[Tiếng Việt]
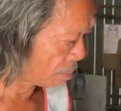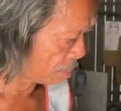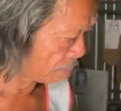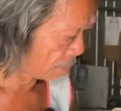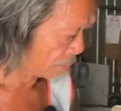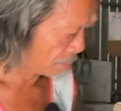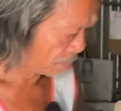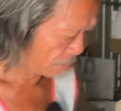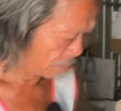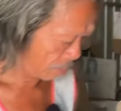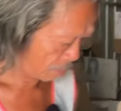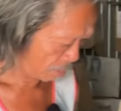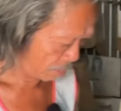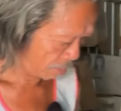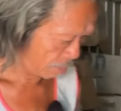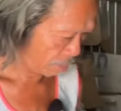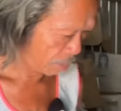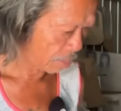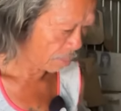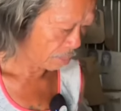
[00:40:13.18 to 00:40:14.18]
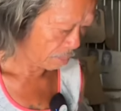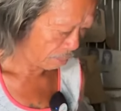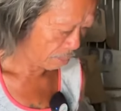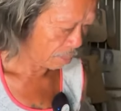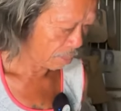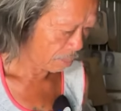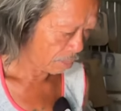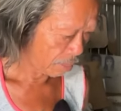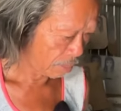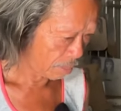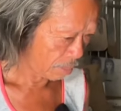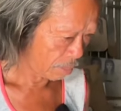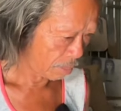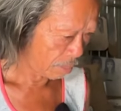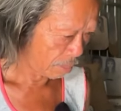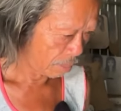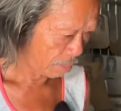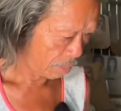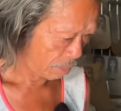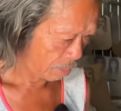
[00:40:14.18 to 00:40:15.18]
thăm hoàn cảnh của chú thì
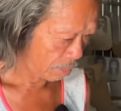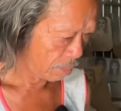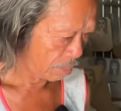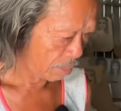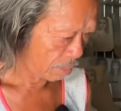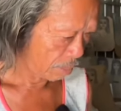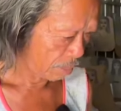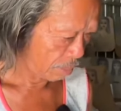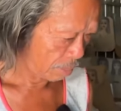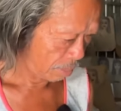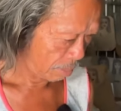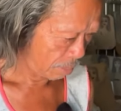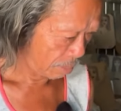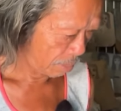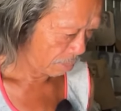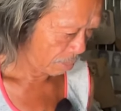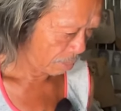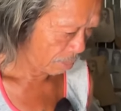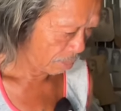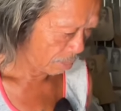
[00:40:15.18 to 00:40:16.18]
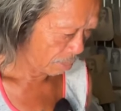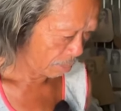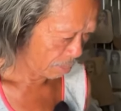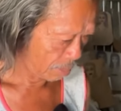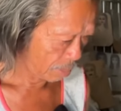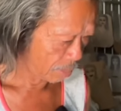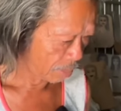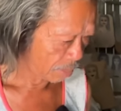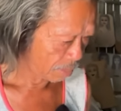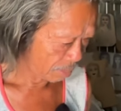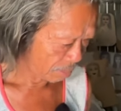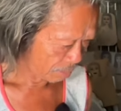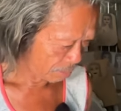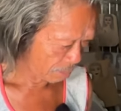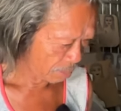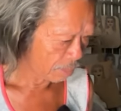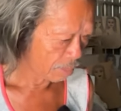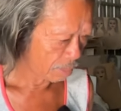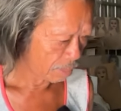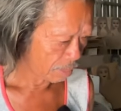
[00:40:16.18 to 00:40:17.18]
con cũng xin phép à, cô chú anh chị mạnh thường
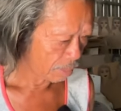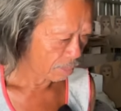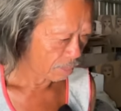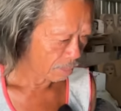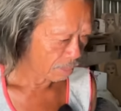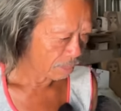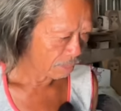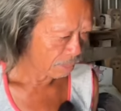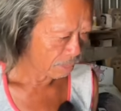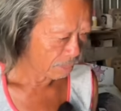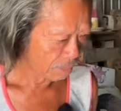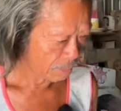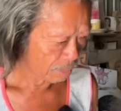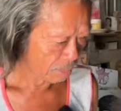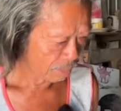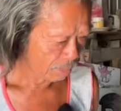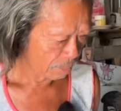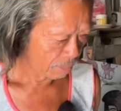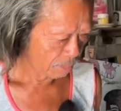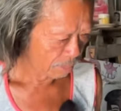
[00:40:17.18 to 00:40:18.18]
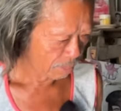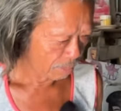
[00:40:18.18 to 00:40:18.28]
quân gửi cho